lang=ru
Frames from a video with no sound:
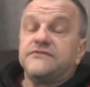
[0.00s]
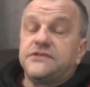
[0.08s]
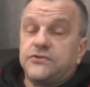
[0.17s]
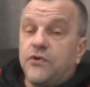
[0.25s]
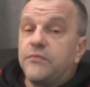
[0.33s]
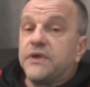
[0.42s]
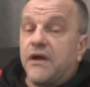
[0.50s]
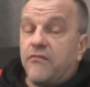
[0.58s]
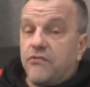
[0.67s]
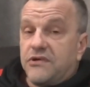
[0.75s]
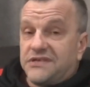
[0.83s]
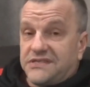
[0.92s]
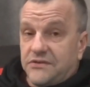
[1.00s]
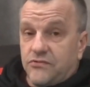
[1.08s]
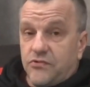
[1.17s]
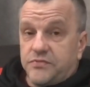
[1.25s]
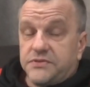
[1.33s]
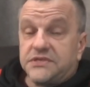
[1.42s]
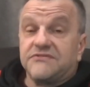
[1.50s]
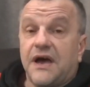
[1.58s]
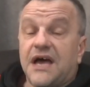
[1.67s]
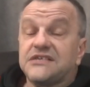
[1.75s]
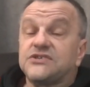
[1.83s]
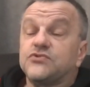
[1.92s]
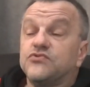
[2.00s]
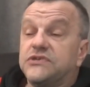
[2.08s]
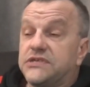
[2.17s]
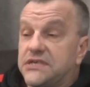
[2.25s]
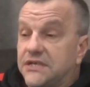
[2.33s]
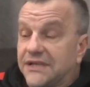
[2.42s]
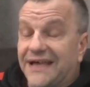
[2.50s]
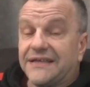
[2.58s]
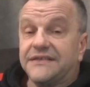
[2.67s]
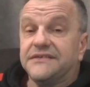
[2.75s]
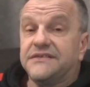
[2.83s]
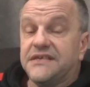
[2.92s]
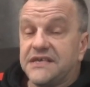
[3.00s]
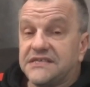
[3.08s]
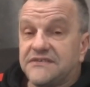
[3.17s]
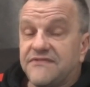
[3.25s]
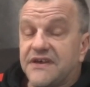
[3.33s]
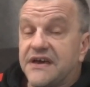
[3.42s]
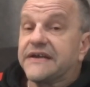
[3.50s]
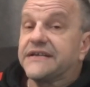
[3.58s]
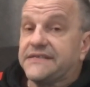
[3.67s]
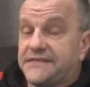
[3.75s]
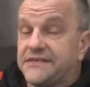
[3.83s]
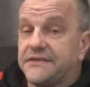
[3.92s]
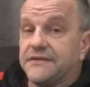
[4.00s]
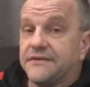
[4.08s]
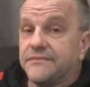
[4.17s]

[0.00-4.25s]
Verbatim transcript: все мировое сообщество осудило действия России.